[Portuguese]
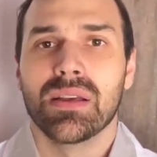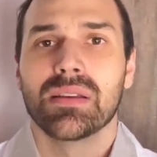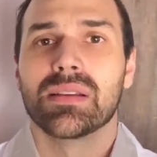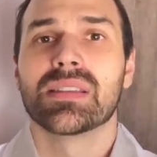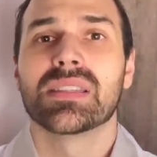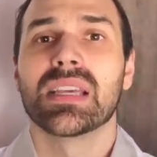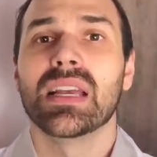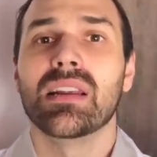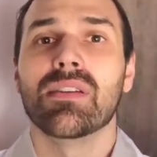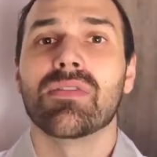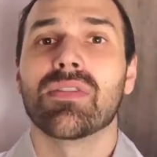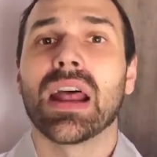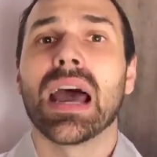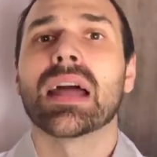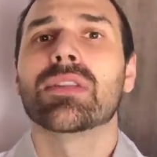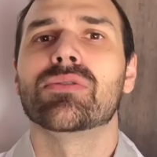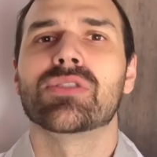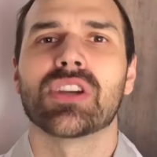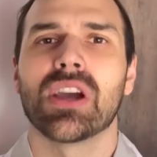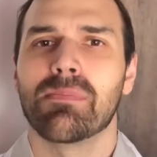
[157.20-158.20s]
se
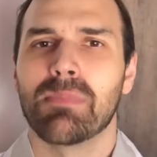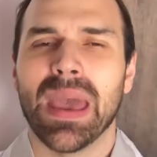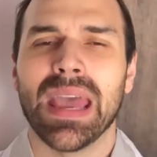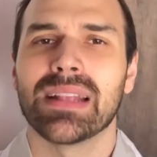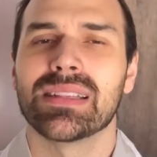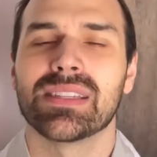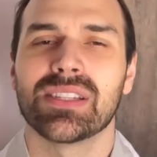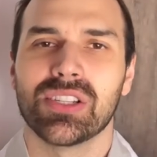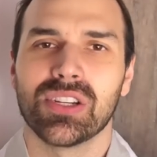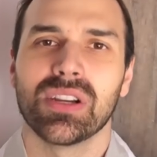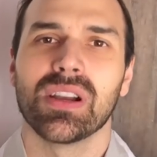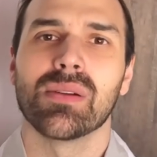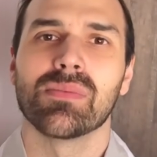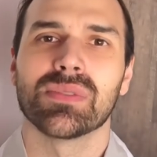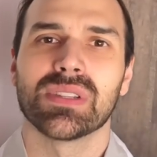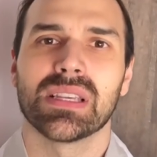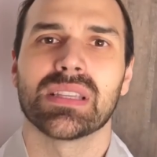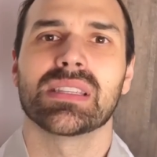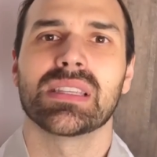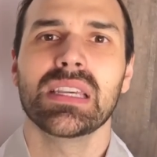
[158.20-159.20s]
livrar do diabetes,
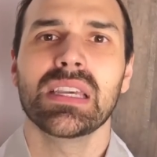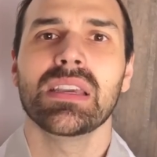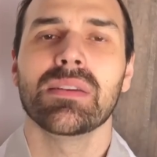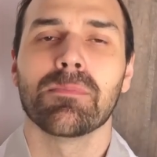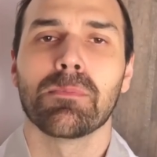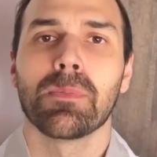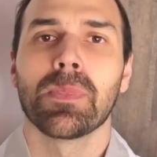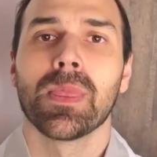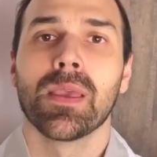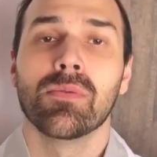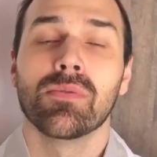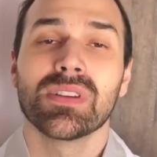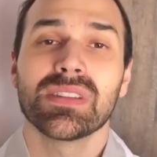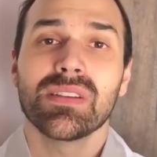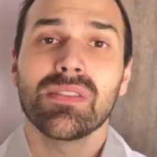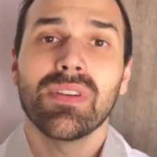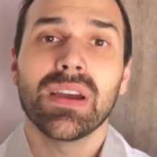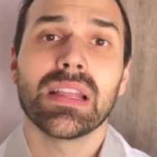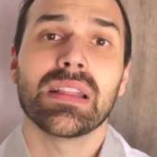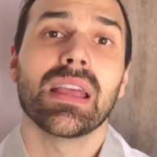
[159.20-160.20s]
digamos assim,
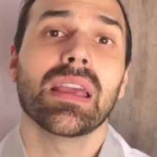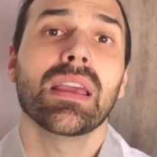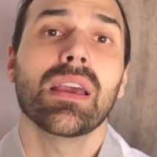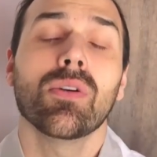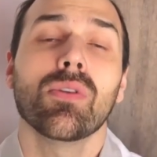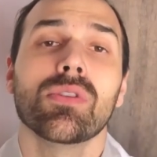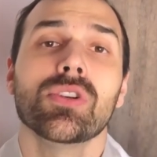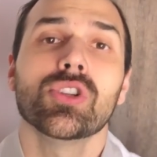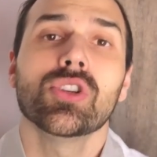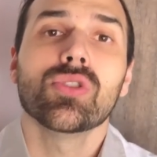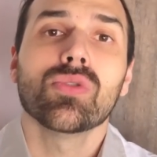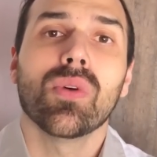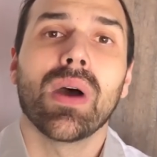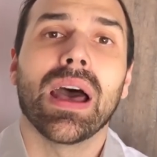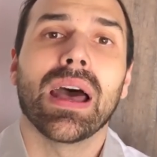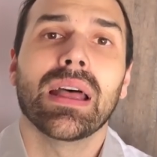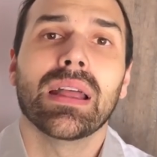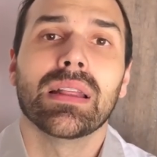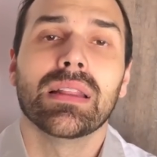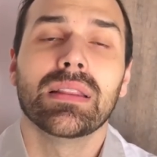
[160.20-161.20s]
você vai ter que
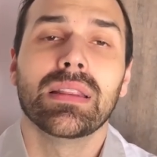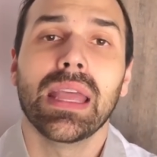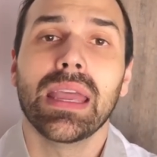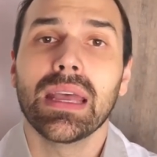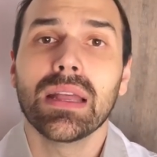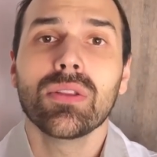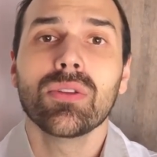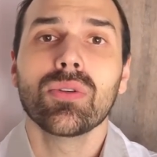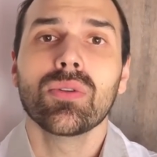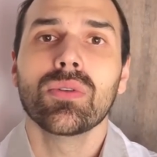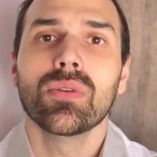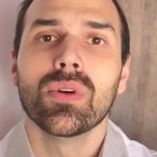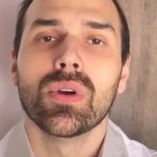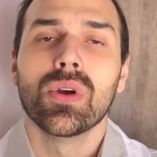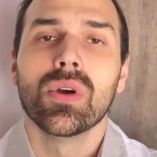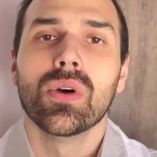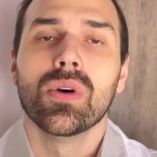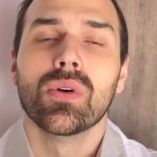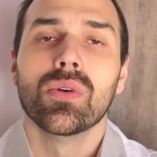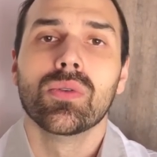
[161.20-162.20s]
continuar tendo
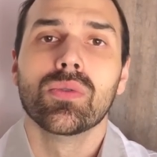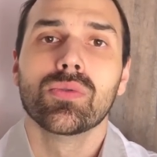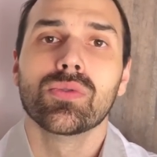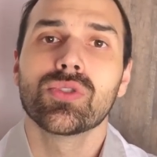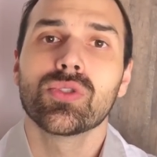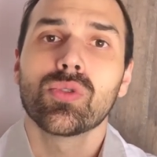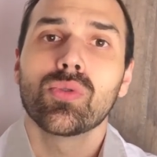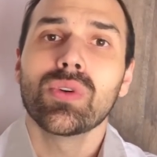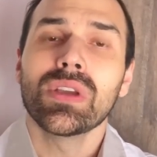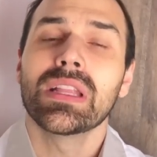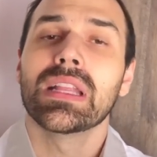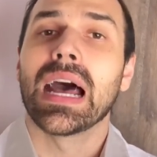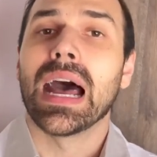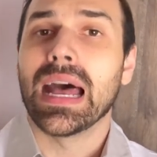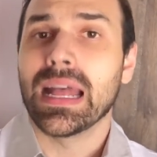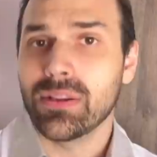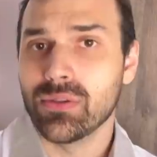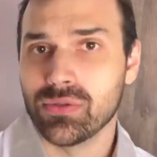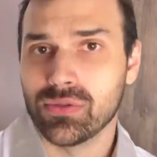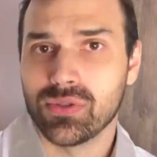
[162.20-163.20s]
os
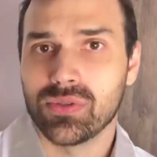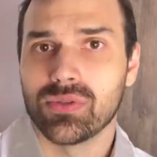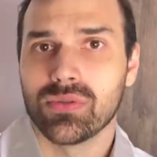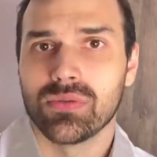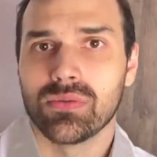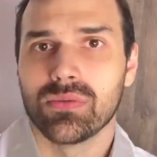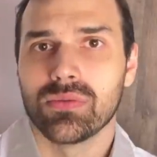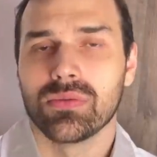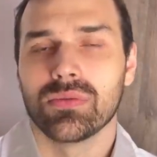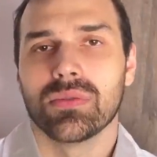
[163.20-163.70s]
cuidados.